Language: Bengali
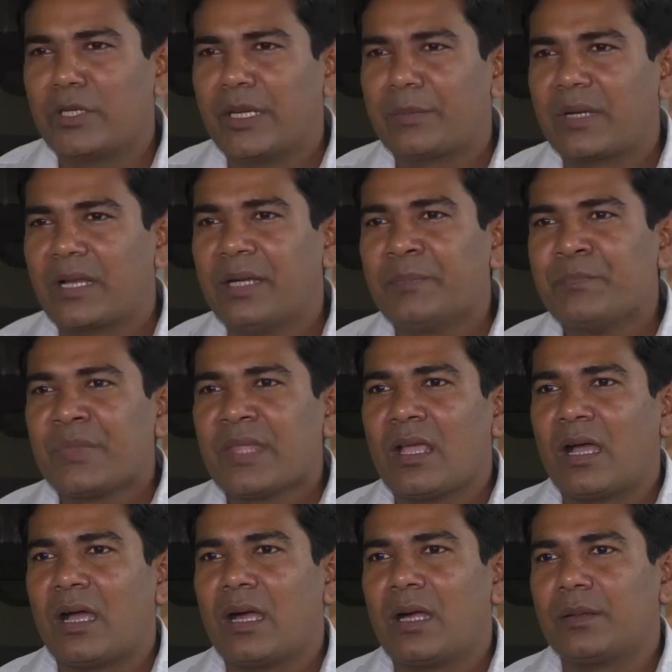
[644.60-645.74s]
পরে আমরা
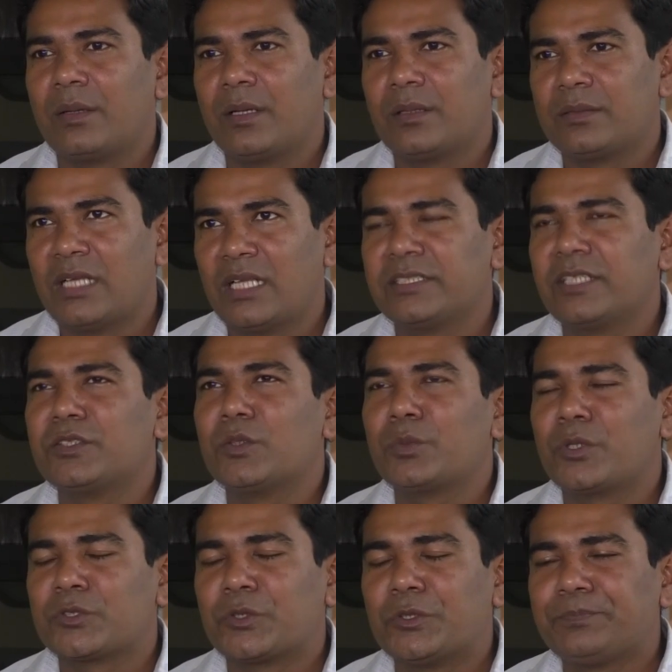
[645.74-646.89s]
ডাল জাতীয়
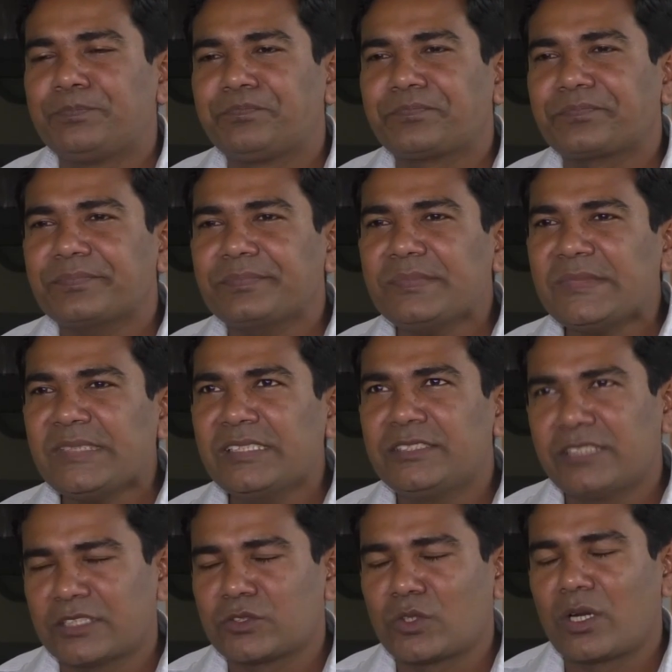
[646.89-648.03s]
ফসল
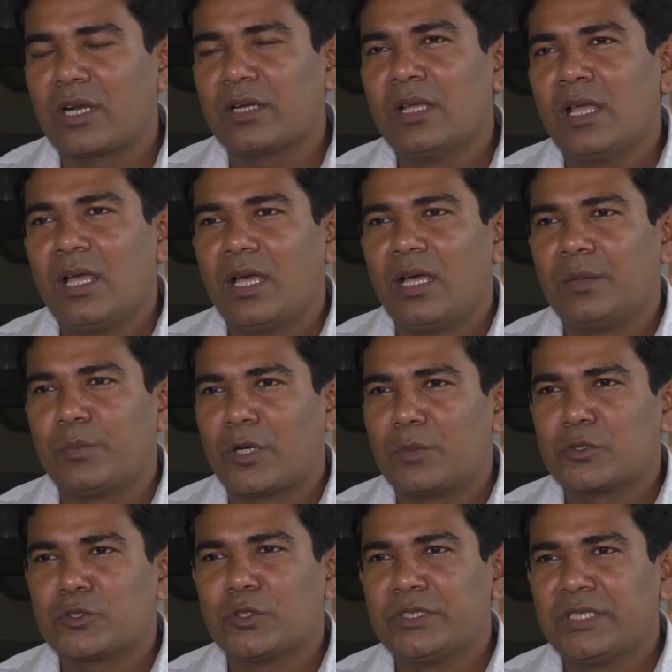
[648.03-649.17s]
চাষ করার
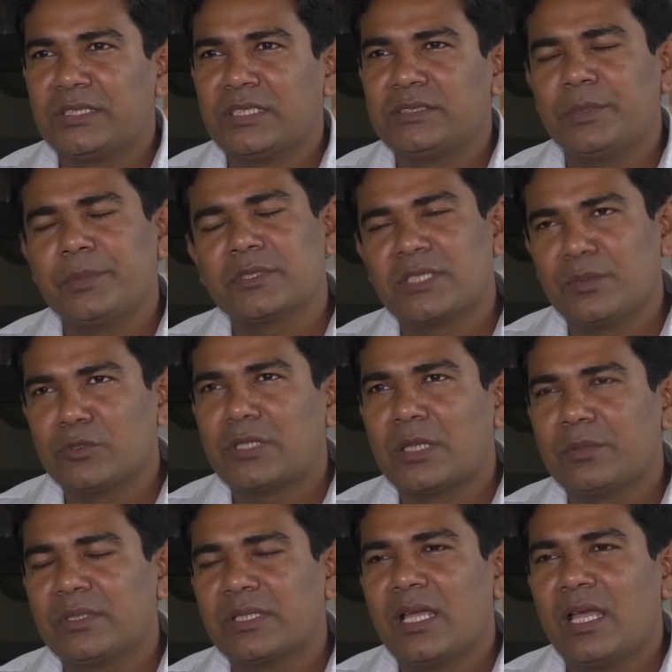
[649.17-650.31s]
পরামর্শ দিয়ে যাচ্ছি এবং সেই
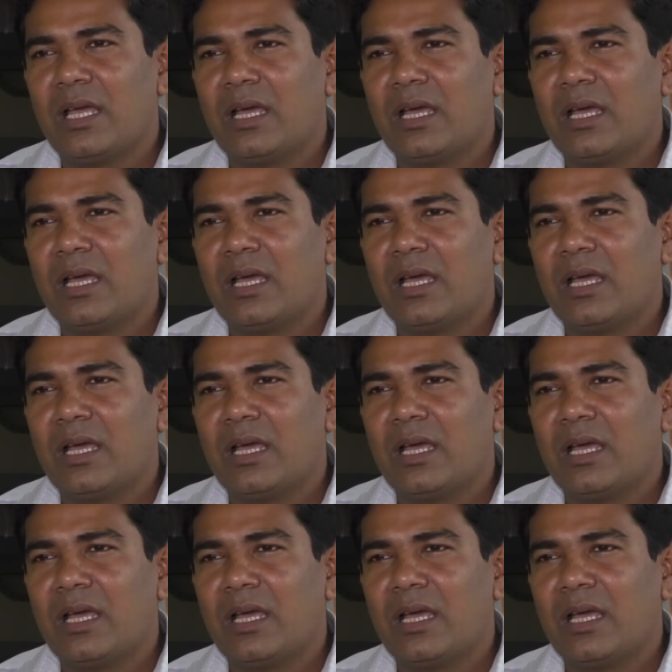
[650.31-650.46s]
মোতাবেক